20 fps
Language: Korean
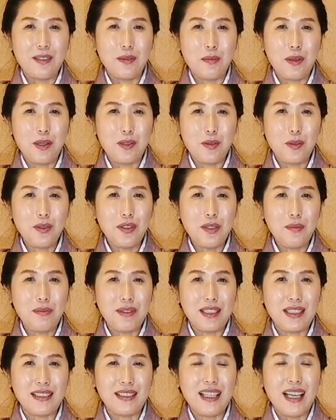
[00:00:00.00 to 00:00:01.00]
그러면
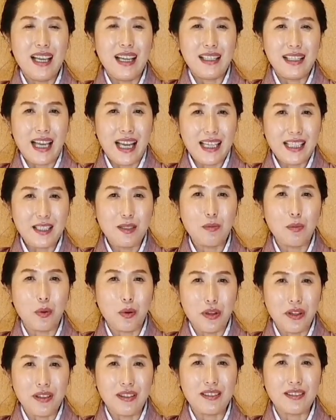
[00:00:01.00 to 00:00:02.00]
손님들은
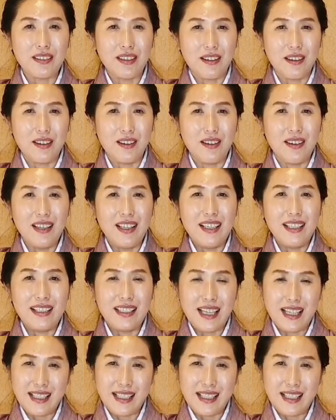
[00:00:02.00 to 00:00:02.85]
다시 모여서